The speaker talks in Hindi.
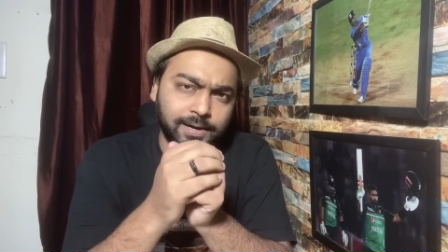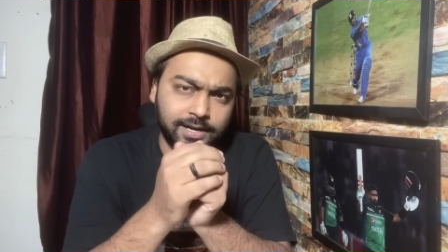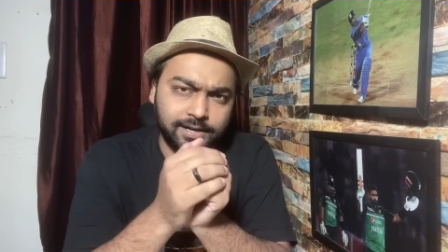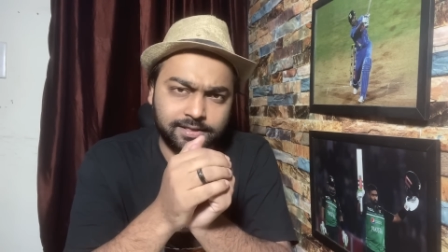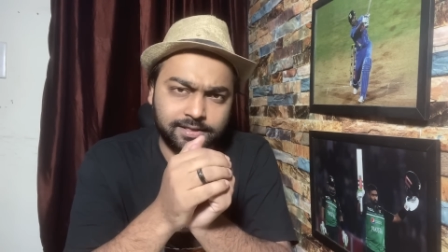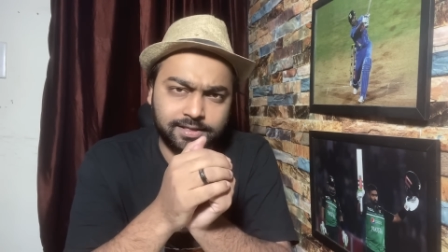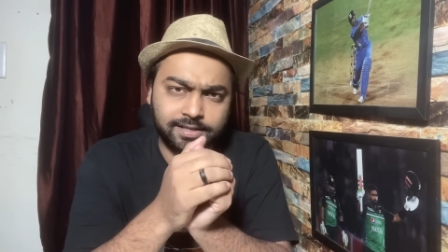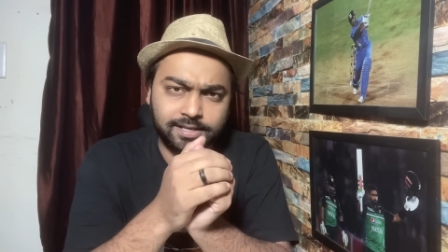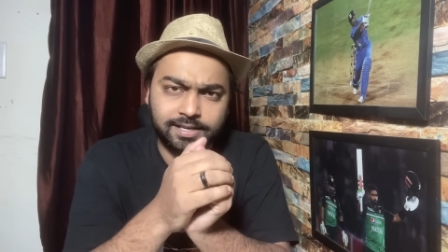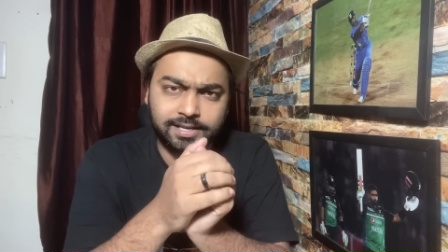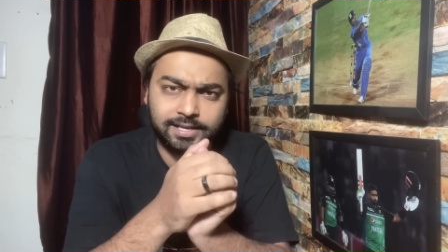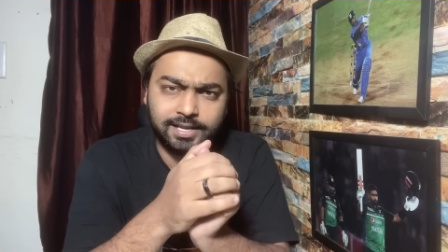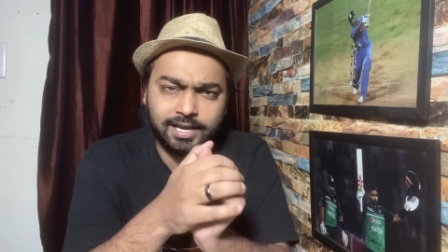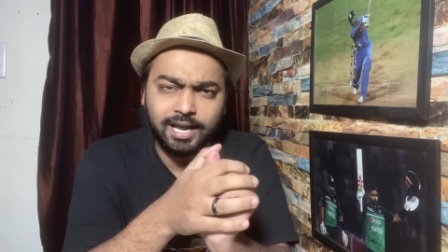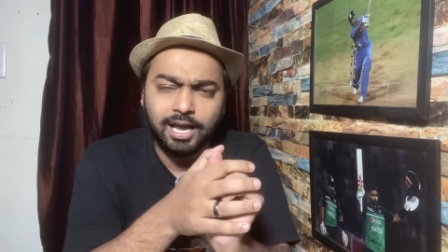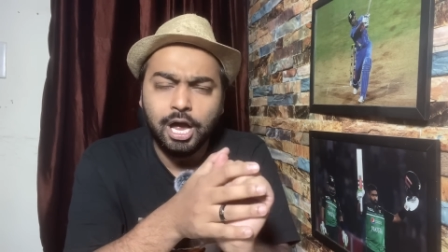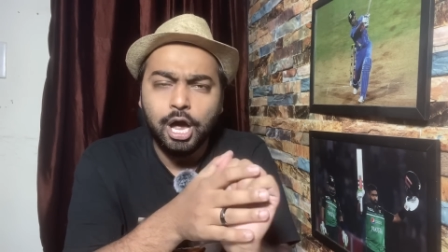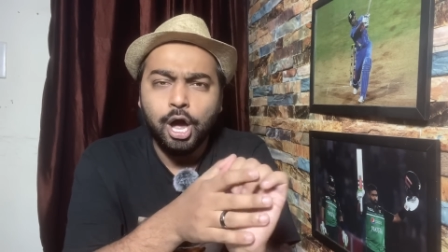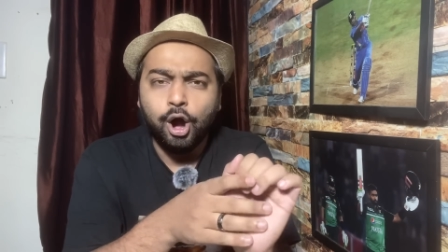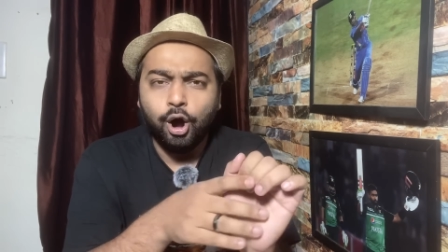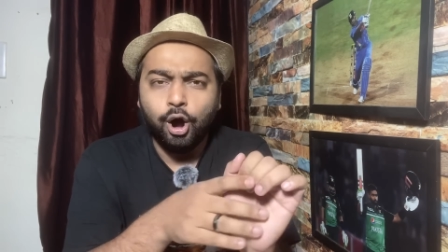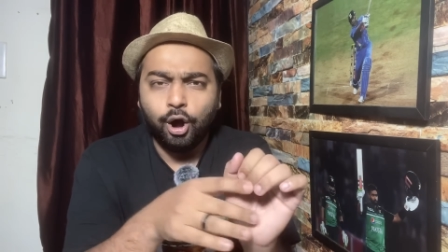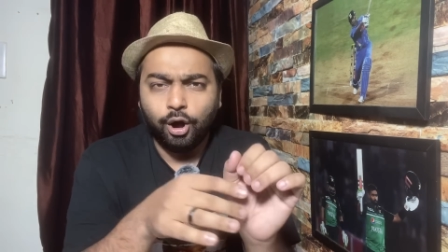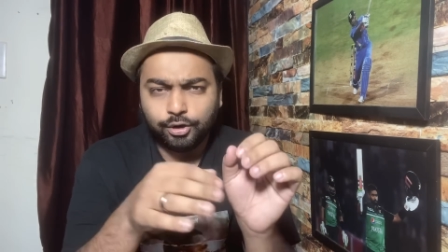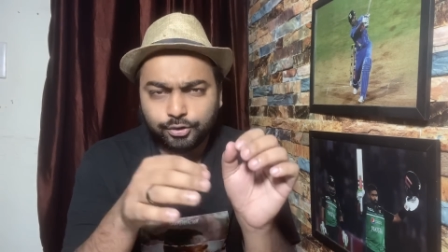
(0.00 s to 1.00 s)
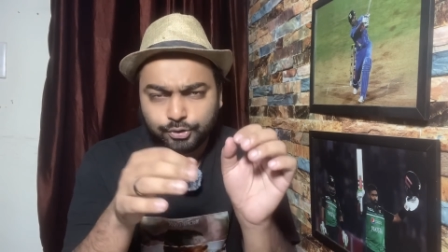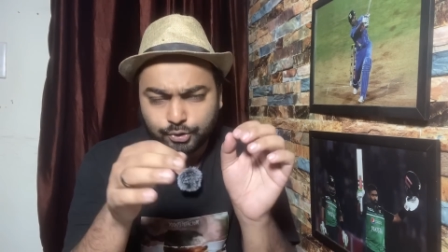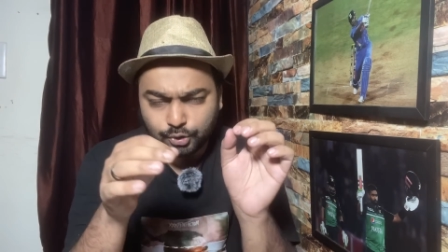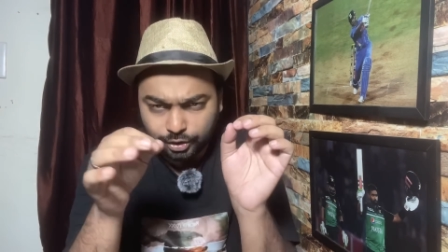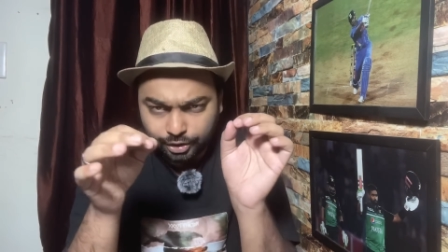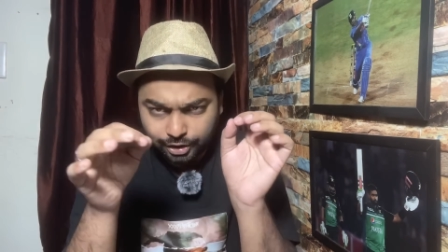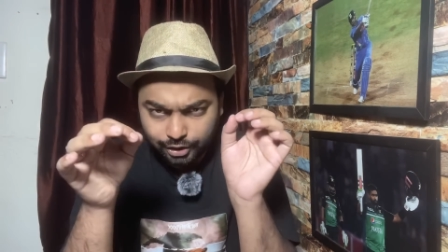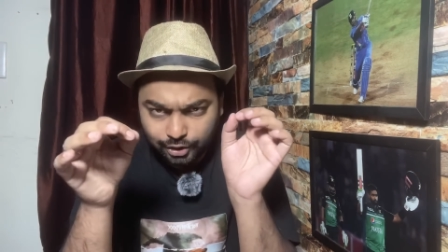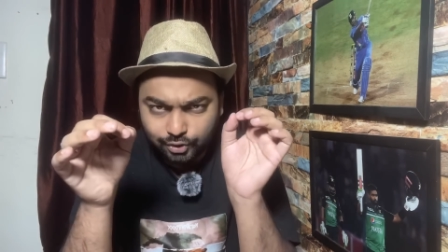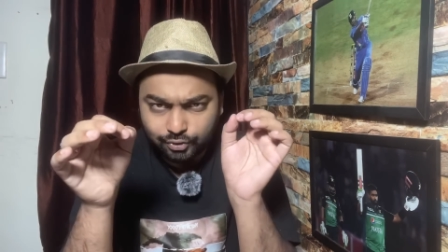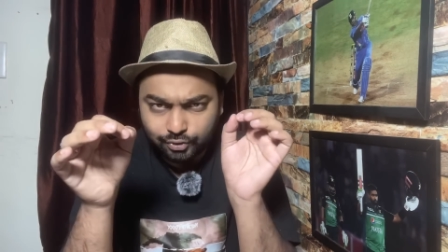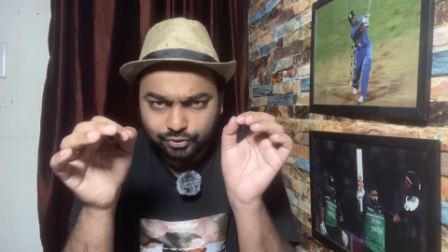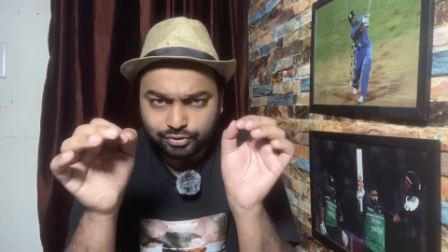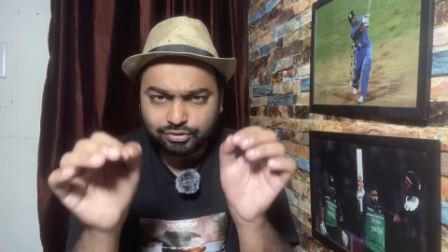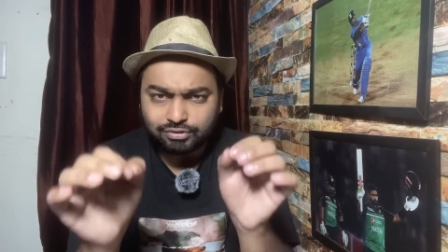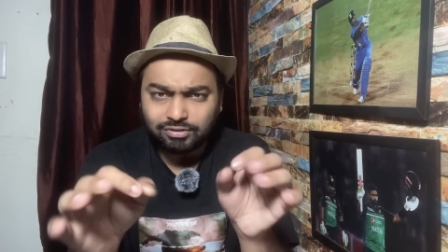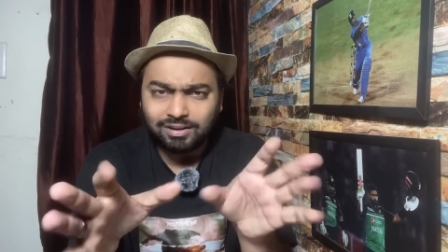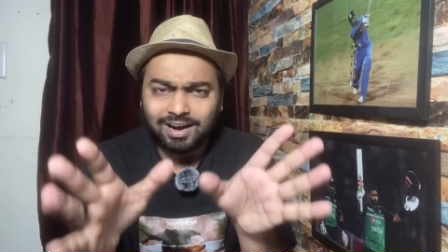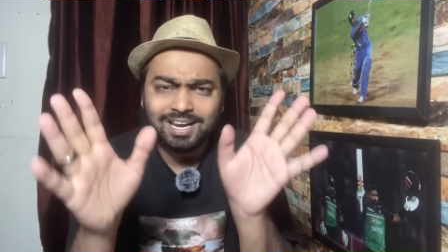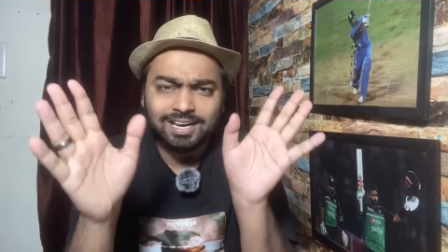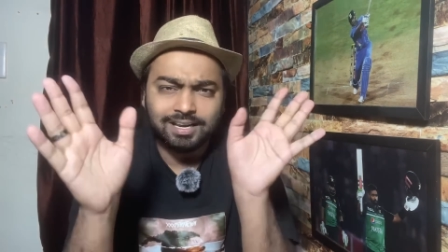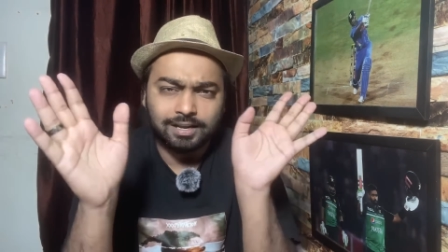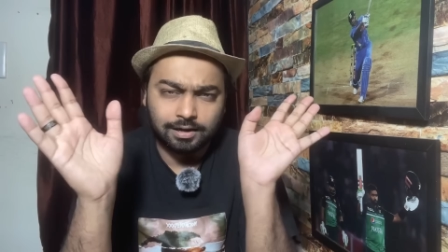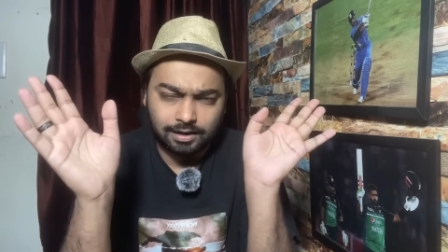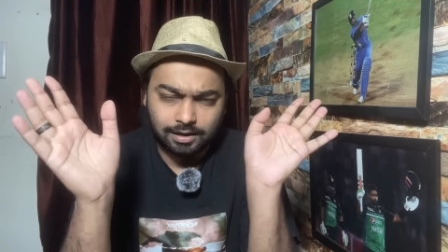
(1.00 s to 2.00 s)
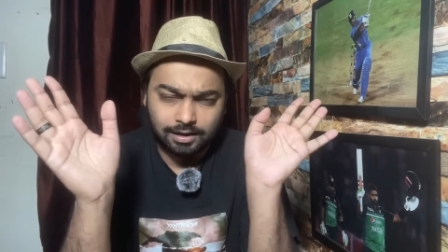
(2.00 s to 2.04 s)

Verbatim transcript: भर दिए हैं और जो न्यूट्रल